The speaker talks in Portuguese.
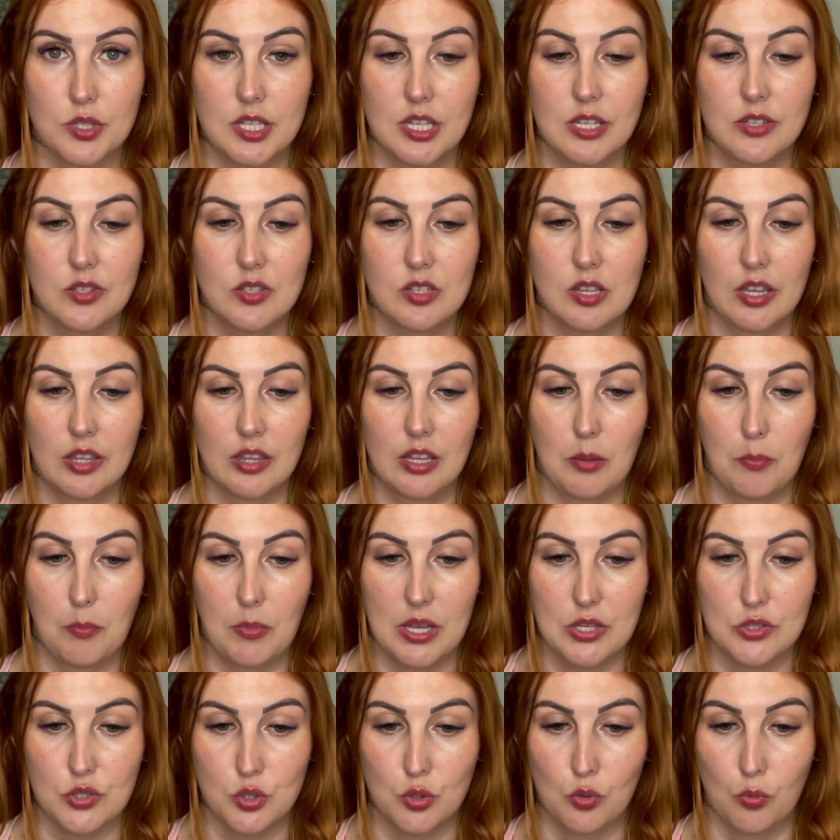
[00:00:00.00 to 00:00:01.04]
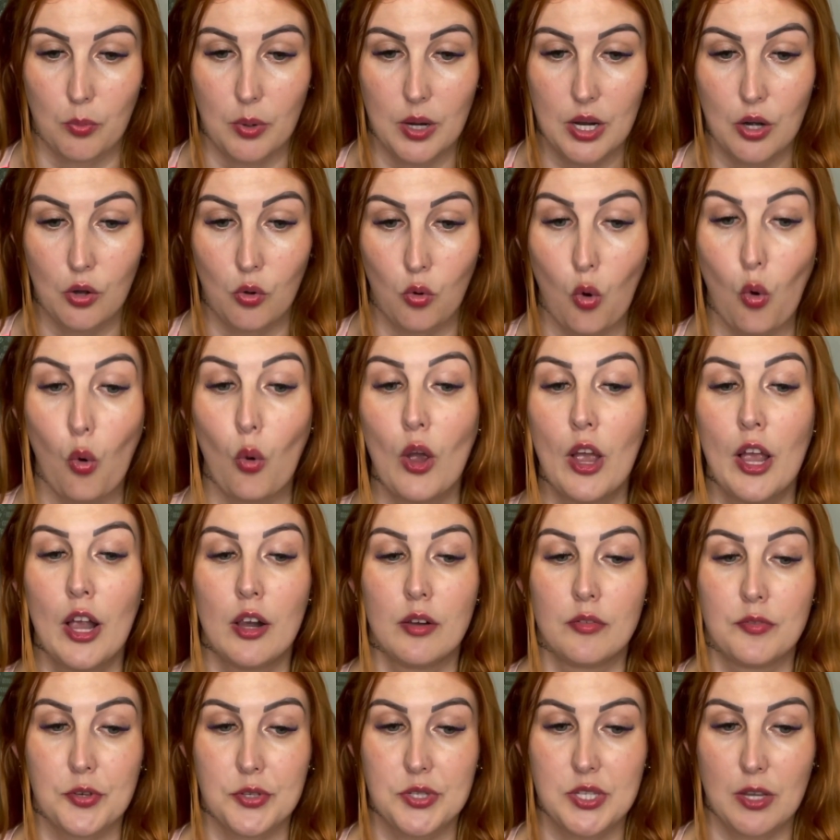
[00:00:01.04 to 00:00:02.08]
em CDBs no banco,
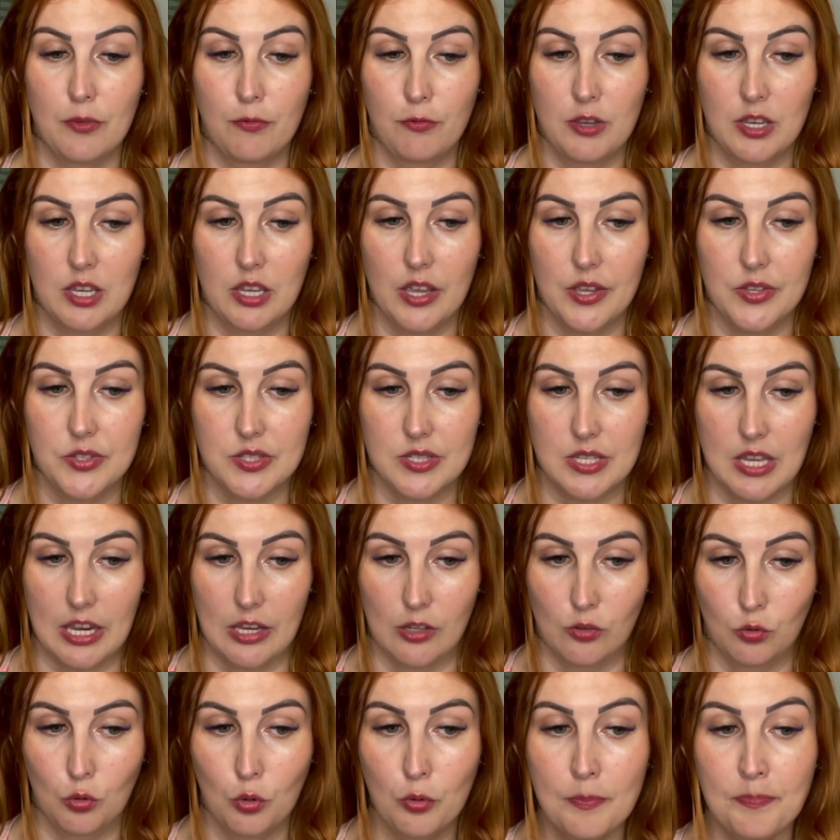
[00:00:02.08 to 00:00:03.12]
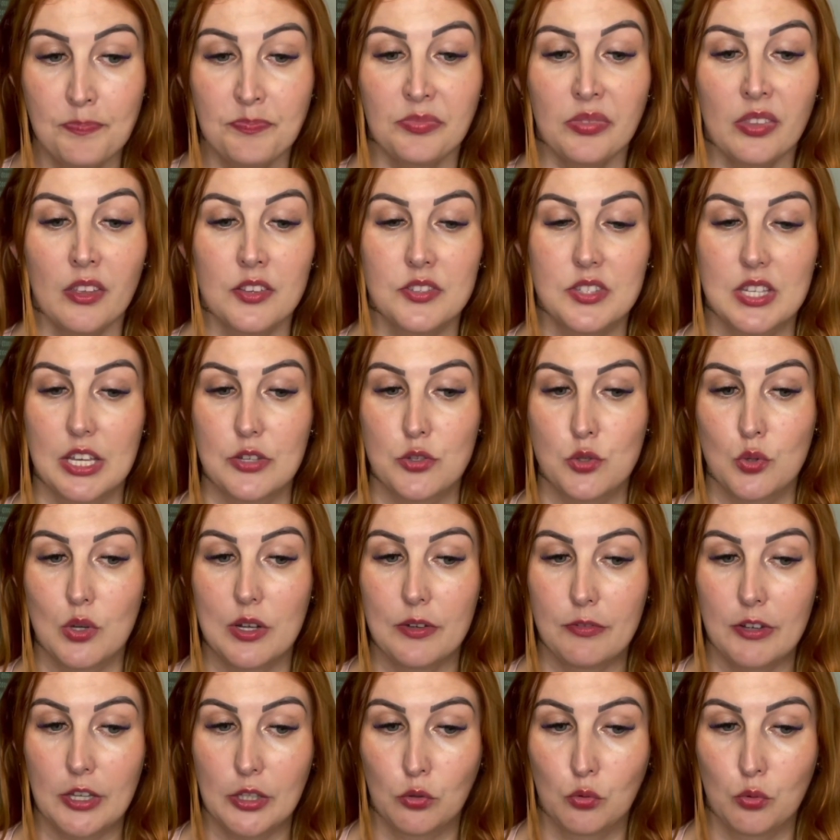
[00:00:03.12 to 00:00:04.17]
você fica isento se a sua
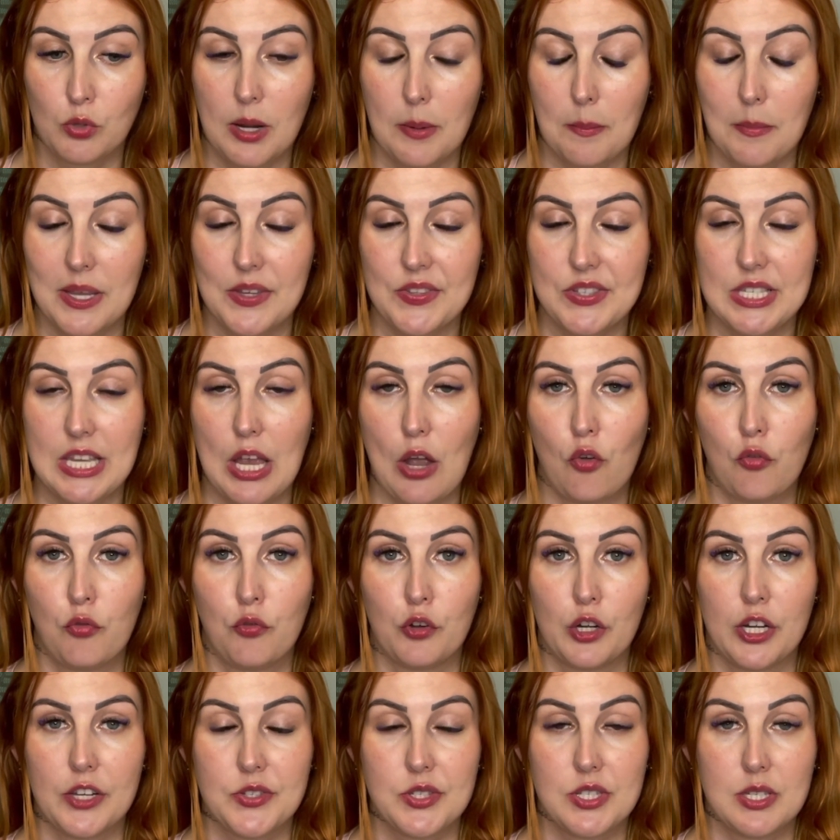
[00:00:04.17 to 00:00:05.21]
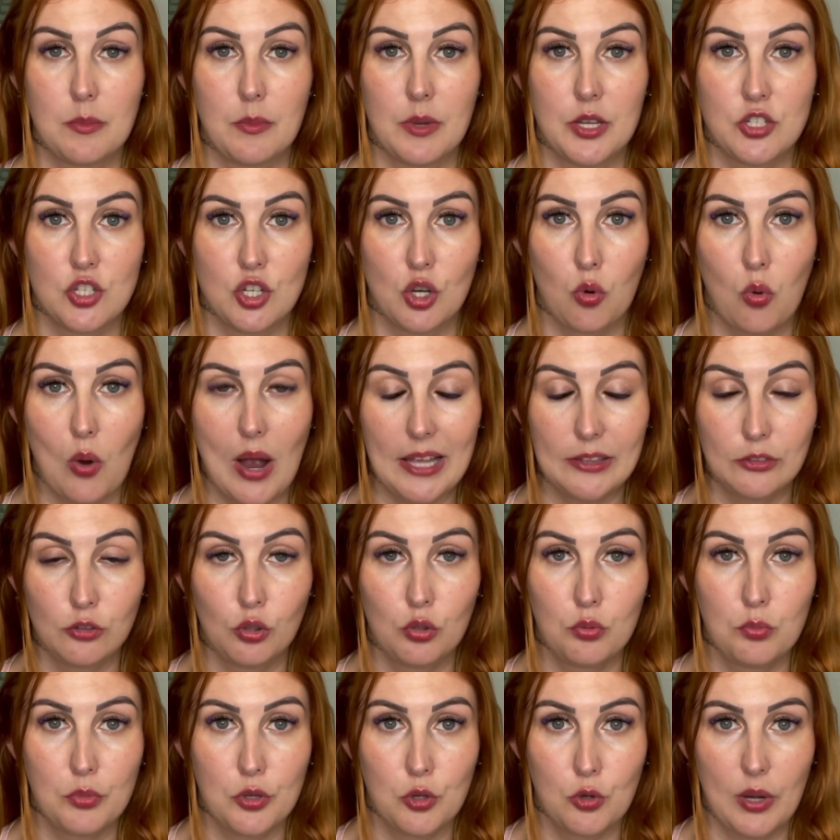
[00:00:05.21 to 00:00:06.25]
fatura mensal for acima de 4
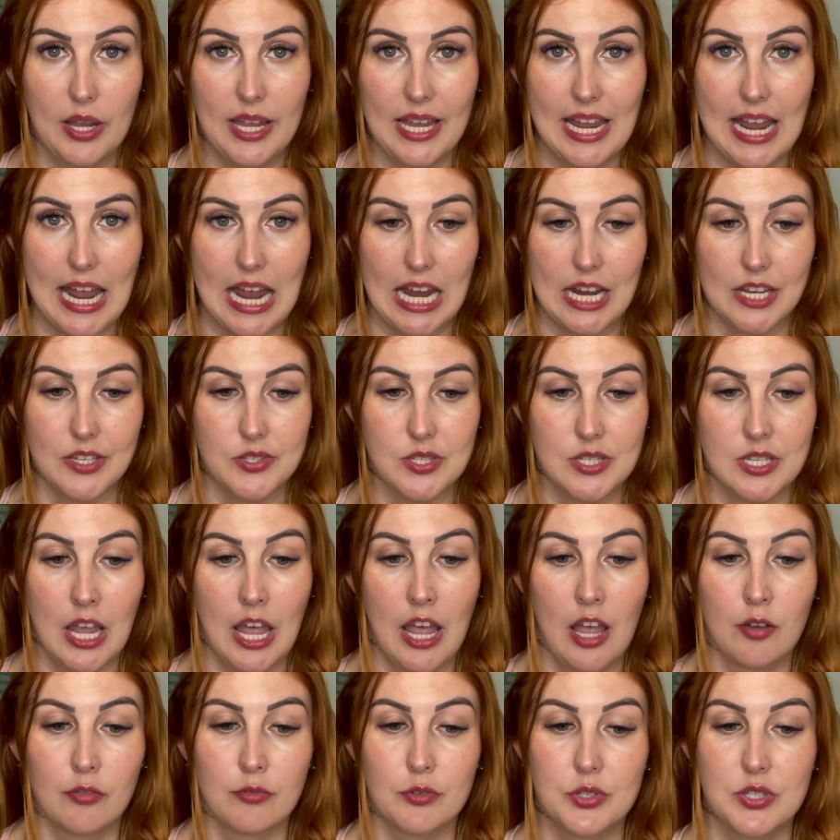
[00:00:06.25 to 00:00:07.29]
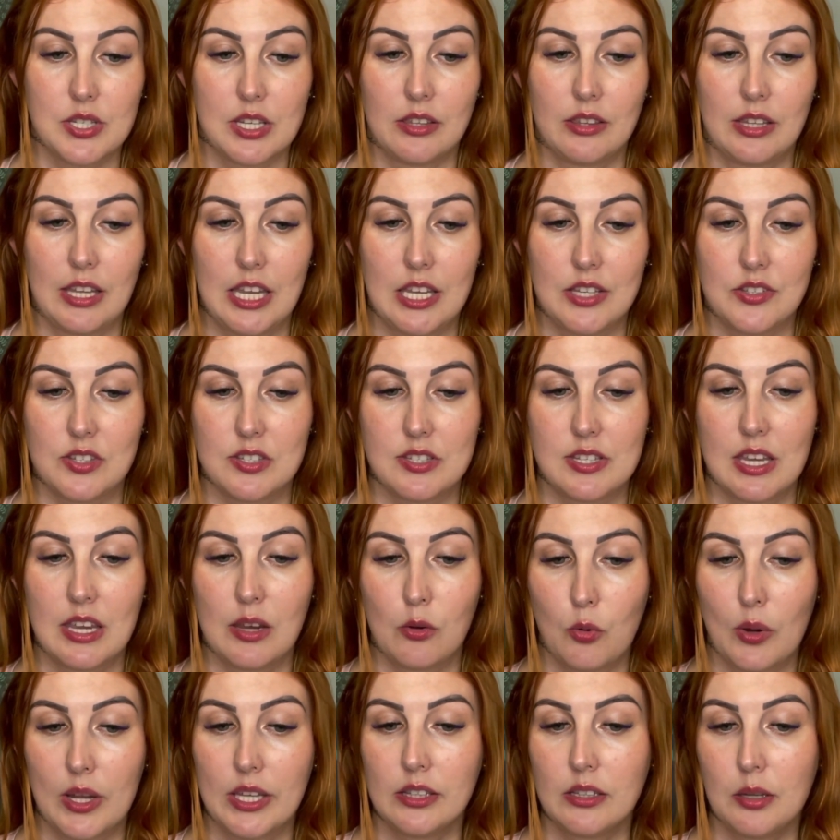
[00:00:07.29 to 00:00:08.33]
mil reais, você tem
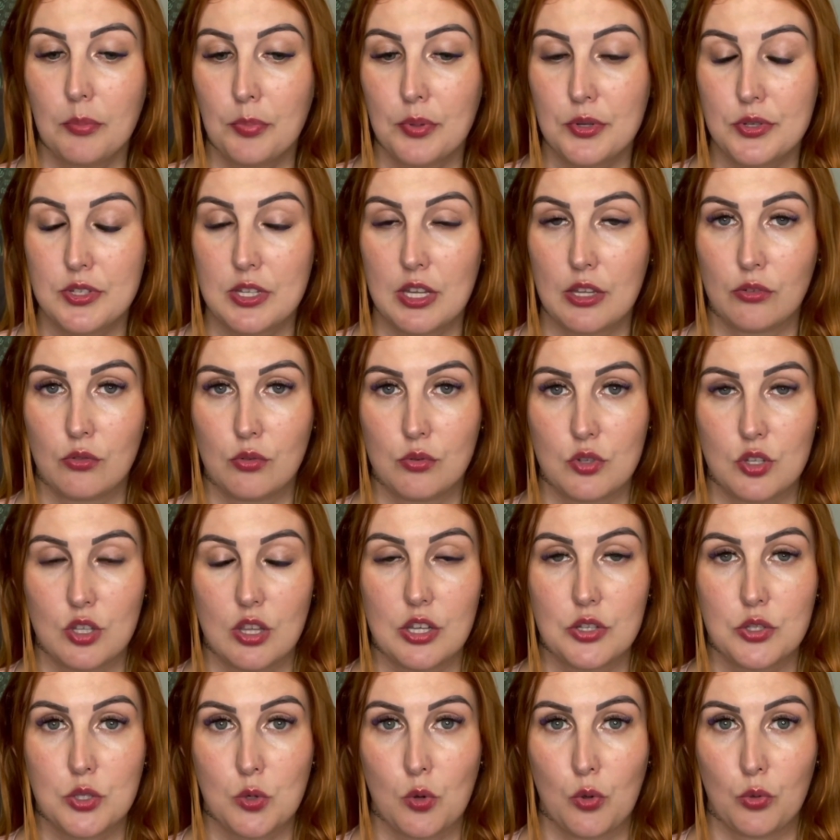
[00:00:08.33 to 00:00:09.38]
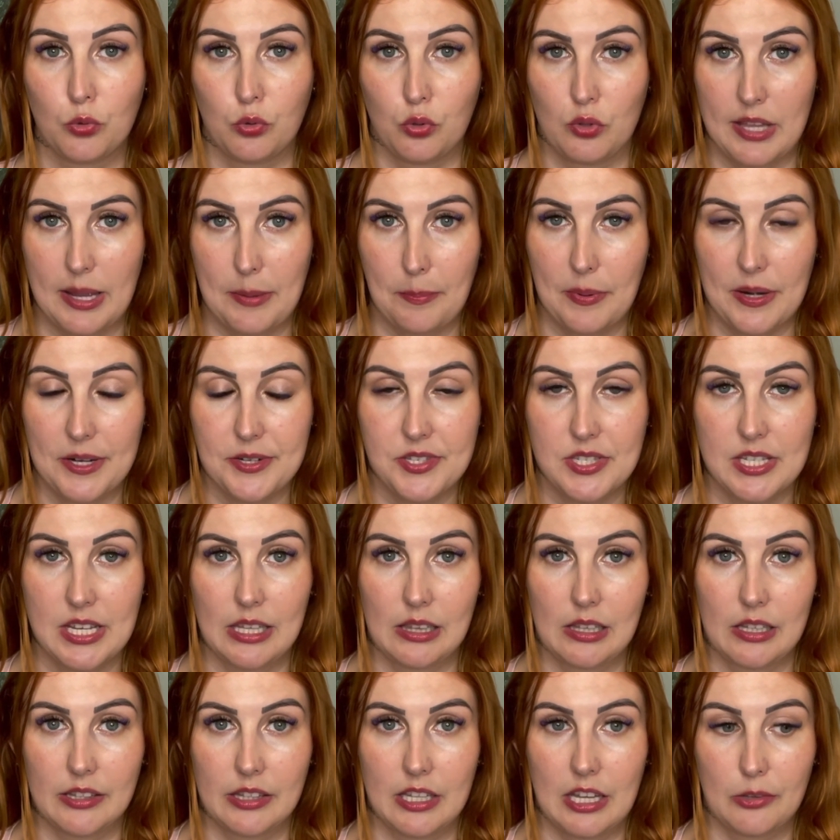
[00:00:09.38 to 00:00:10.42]
50% de desconto na parcela da